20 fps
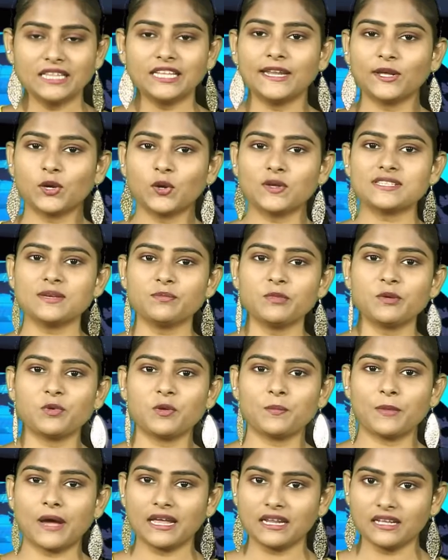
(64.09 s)
దీనికోసం
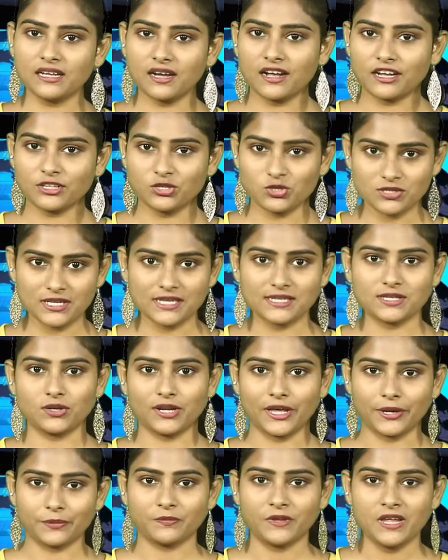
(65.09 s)
ఇప్పుడు భారీగా ఖర్చు
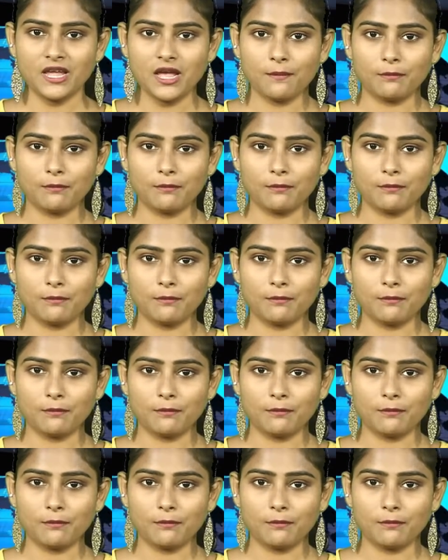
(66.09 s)
చేస్తున్నారు